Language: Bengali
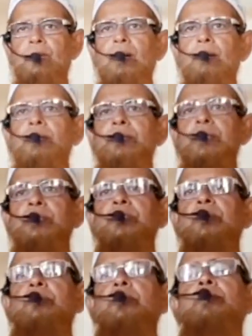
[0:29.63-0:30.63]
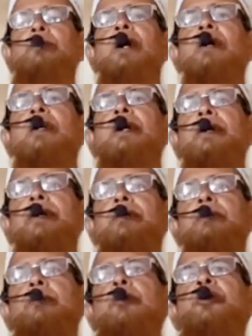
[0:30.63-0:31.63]
আমাদের যেমন বাংলায়
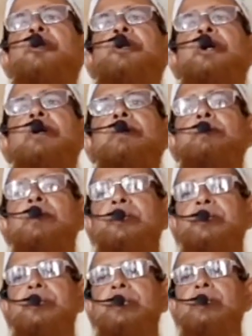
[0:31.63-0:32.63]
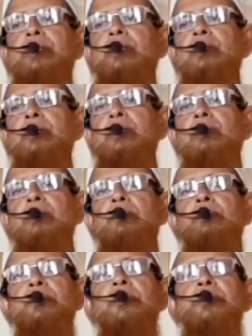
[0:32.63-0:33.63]
বৈশাখ মাসটি
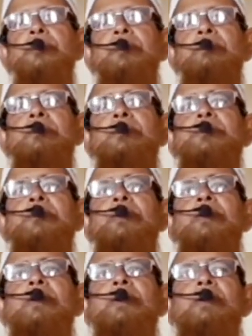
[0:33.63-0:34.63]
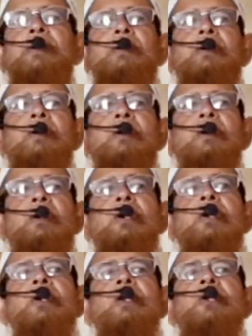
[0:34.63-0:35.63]
প্রথম বছর হয়
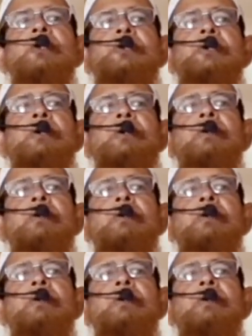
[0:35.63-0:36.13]
ইংলিশে